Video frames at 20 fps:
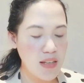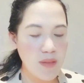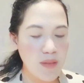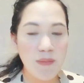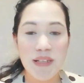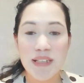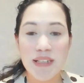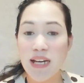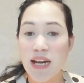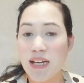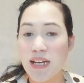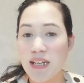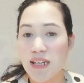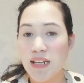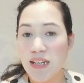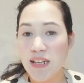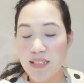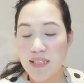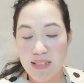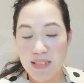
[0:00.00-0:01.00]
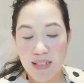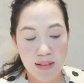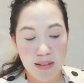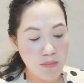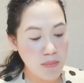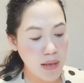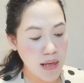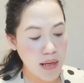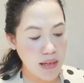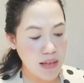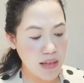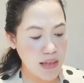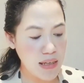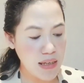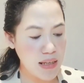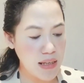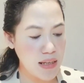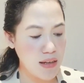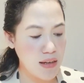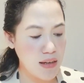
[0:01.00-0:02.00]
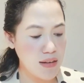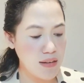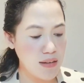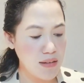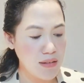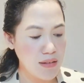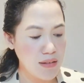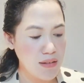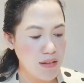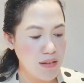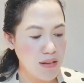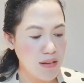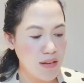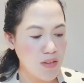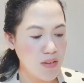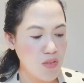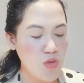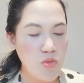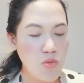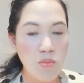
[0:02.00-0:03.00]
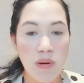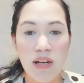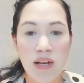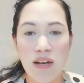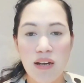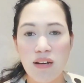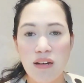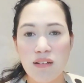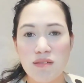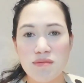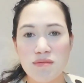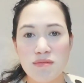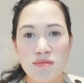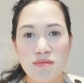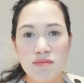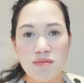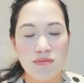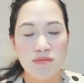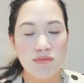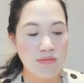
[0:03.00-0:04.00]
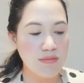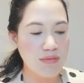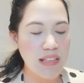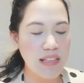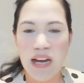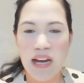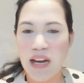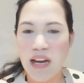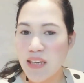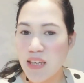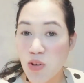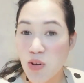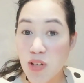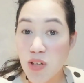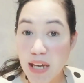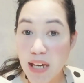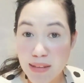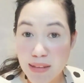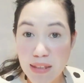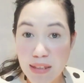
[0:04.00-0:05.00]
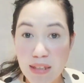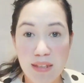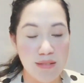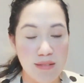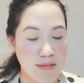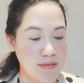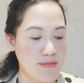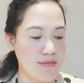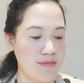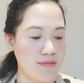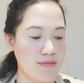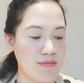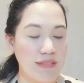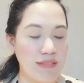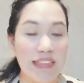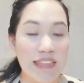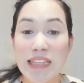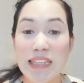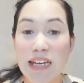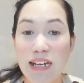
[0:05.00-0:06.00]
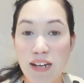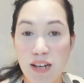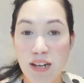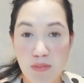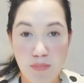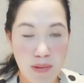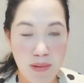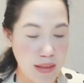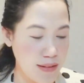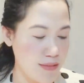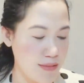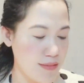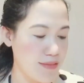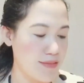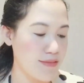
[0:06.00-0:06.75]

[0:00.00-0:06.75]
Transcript: Napagdaanan ang isang bagay na, kumbaga, ayaw natin tanggapin.